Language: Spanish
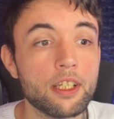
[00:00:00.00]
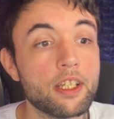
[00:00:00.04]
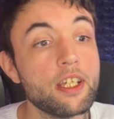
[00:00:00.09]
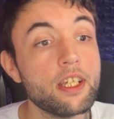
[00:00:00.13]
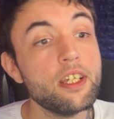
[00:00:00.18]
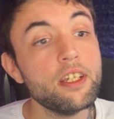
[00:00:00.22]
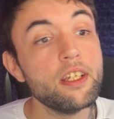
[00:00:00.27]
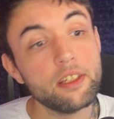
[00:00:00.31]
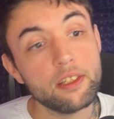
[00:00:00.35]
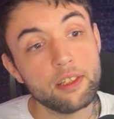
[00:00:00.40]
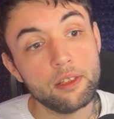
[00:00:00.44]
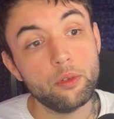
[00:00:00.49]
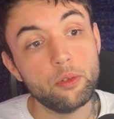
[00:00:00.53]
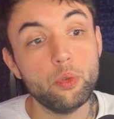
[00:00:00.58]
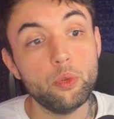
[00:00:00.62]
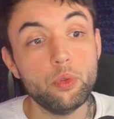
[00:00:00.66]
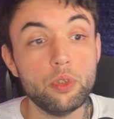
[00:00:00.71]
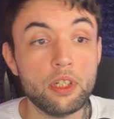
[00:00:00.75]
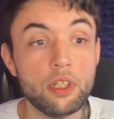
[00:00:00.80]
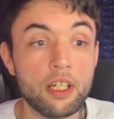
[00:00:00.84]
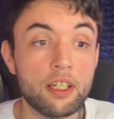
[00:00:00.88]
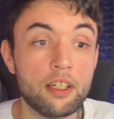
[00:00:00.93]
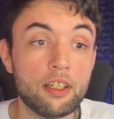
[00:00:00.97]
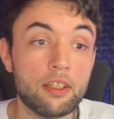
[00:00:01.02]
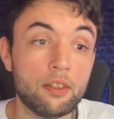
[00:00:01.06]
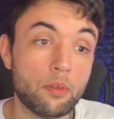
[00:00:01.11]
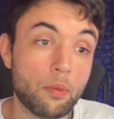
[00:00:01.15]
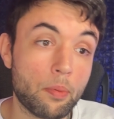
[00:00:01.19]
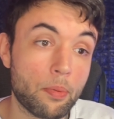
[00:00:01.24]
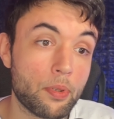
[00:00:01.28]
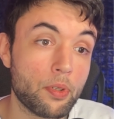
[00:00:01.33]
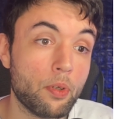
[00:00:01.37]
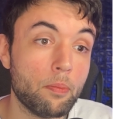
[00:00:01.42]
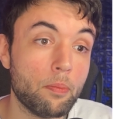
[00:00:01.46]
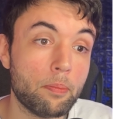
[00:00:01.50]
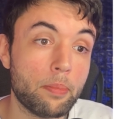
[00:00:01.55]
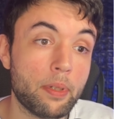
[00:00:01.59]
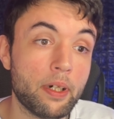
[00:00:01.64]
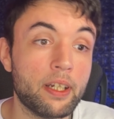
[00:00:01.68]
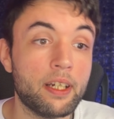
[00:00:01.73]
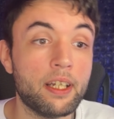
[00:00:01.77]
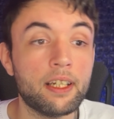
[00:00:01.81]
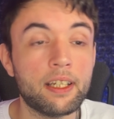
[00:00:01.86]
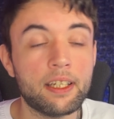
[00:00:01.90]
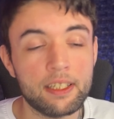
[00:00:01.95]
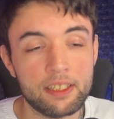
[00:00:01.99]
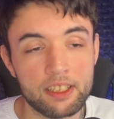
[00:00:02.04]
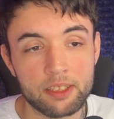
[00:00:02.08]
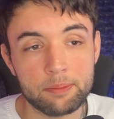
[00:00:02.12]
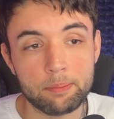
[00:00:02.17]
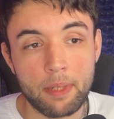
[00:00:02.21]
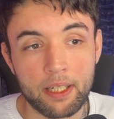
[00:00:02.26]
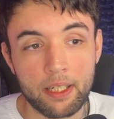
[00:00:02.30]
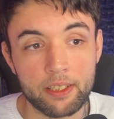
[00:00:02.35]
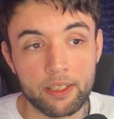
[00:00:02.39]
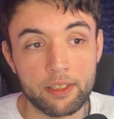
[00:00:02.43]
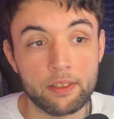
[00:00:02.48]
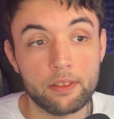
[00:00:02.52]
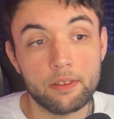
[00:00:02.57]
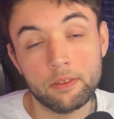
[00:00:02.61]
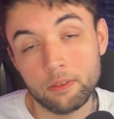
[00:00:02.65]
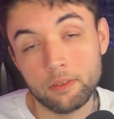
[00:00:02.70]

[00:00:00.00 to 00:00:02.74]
Y una opción para que les paguen.